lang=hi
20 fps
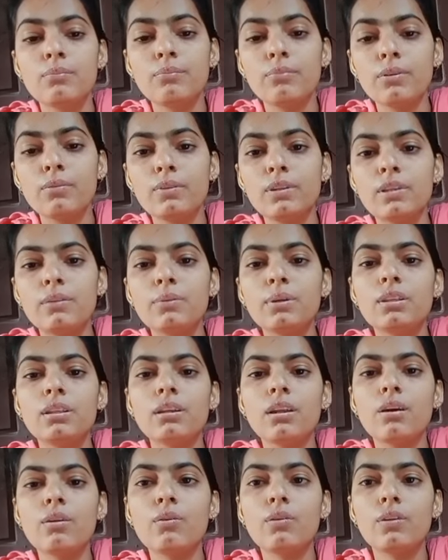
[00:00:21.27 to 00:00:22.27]
मैं मतलब
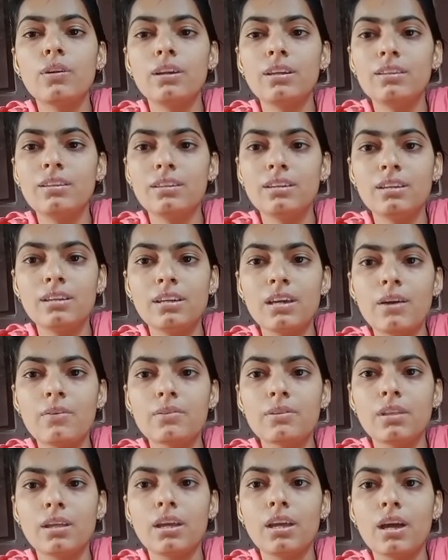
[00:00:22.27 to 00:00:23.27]
इतना रो रही थी कि क्या
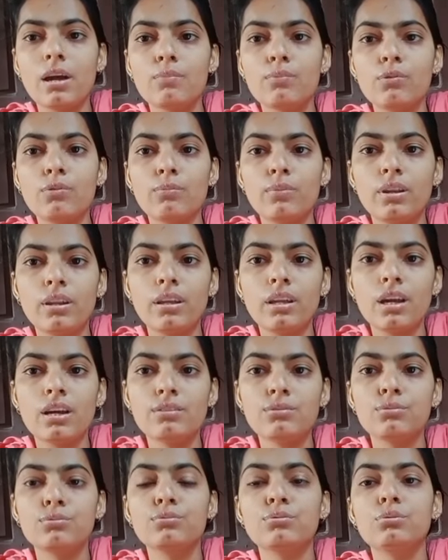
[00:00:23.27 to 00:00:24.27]
बताएं आपको मेरी
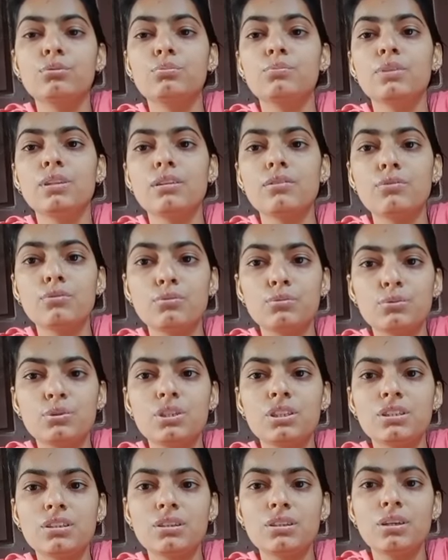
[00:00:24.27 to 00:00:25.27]
आँख सूझ मतलब
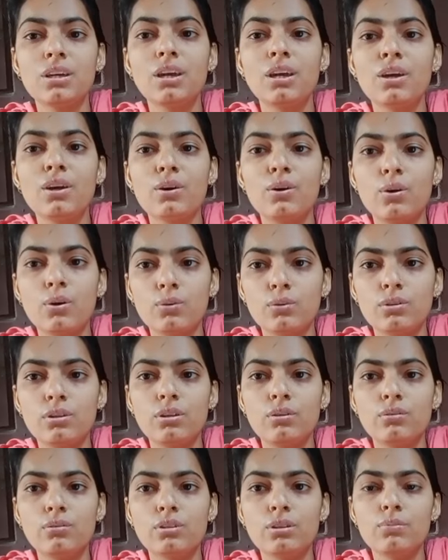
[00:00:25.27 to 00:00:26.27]
सूझी थी
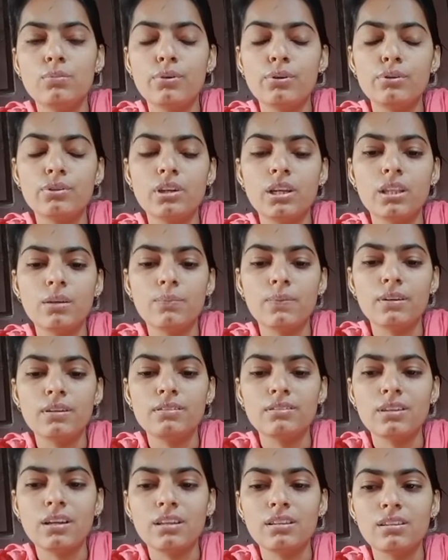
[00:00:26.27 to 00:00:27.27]
रोते रोते बहुत ज़्यादा
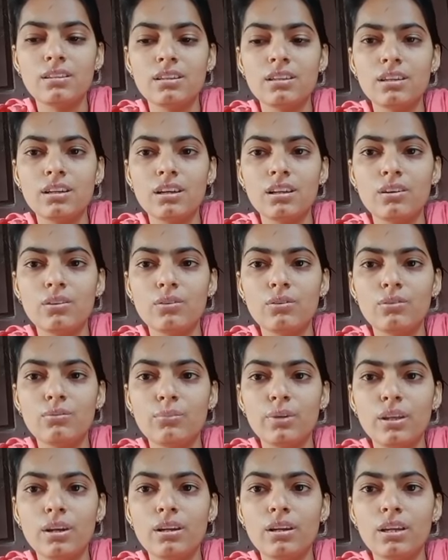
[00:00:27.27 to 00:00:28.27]
परेशान थी कल और
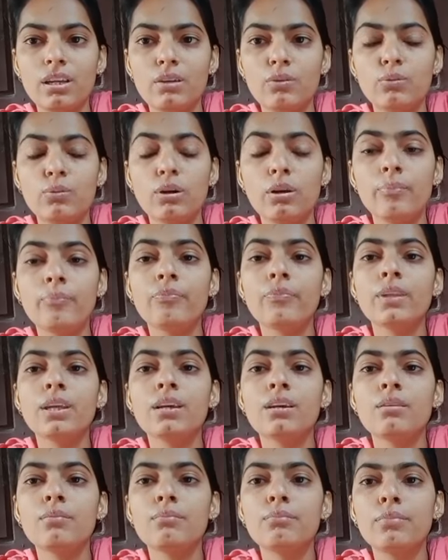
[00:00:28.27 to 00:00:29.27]
मेरा नहीं हुआ
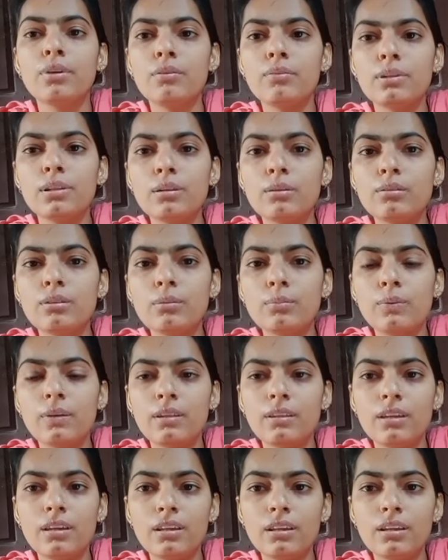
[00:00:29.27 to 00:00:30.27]
मैं मतलब सपना
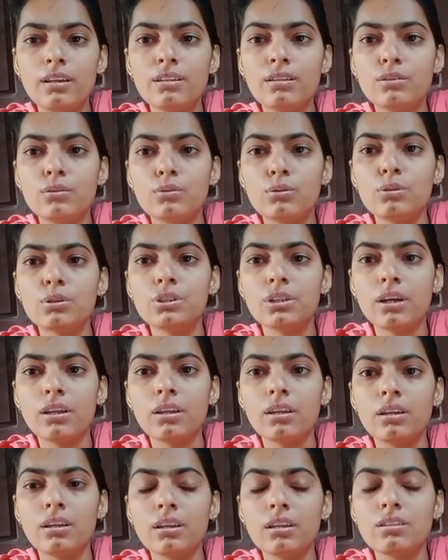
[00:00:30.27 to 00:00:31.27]
देख रही थी
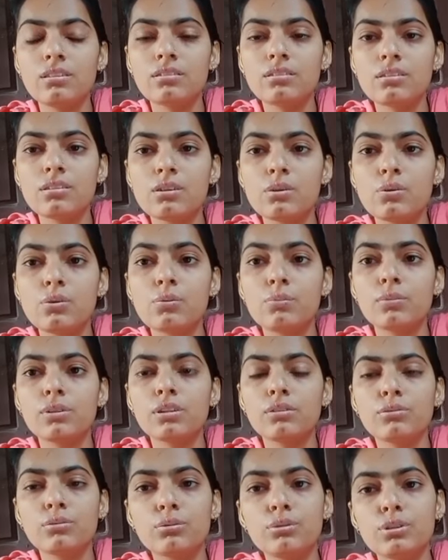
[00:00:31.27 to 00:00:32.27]
2021 से और
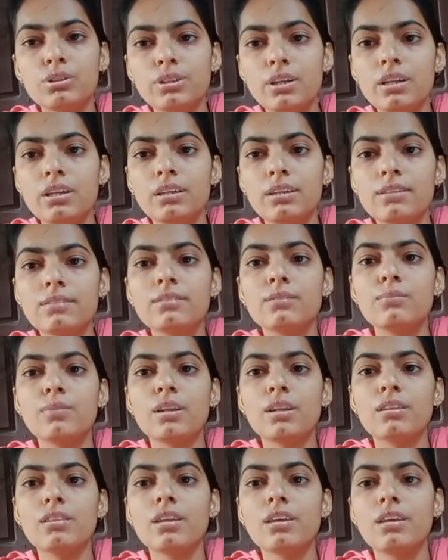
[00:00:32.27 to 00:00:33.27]
मतलब 2021 से
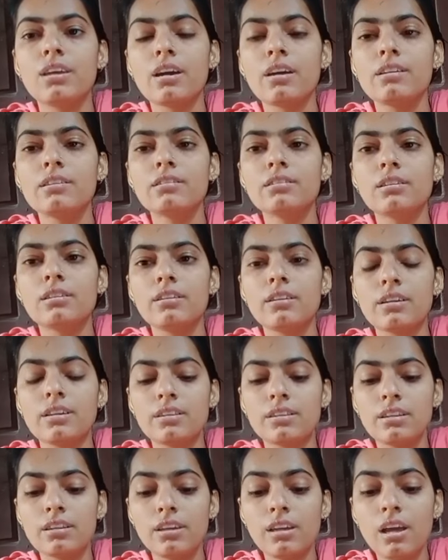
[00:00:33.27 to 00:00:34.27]
मेरी तैयारी चल रही
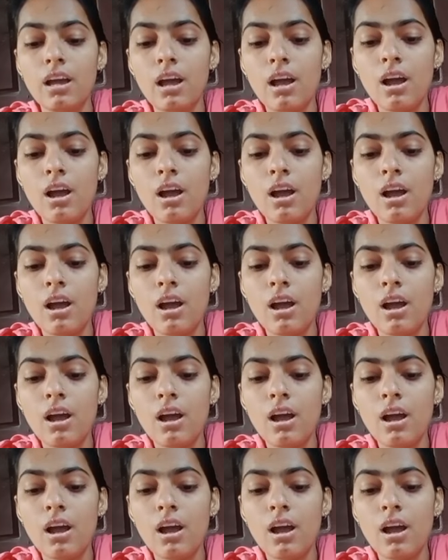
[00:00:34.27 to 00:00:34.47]
थी